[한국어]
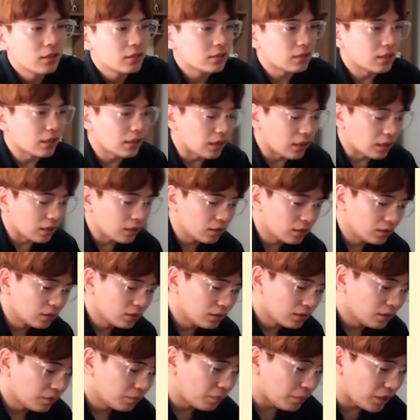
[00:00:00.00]
자
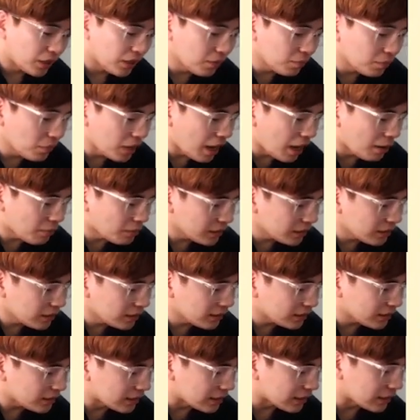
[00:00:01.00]

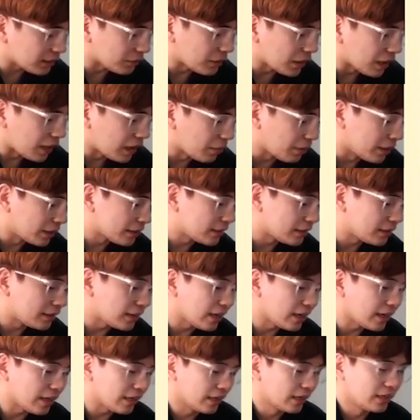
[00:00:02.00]
빅맘은 지금 내가 봤을
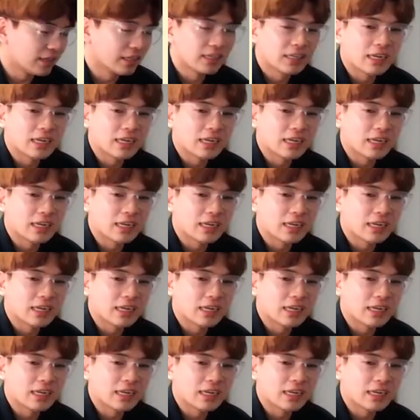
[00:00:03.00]
때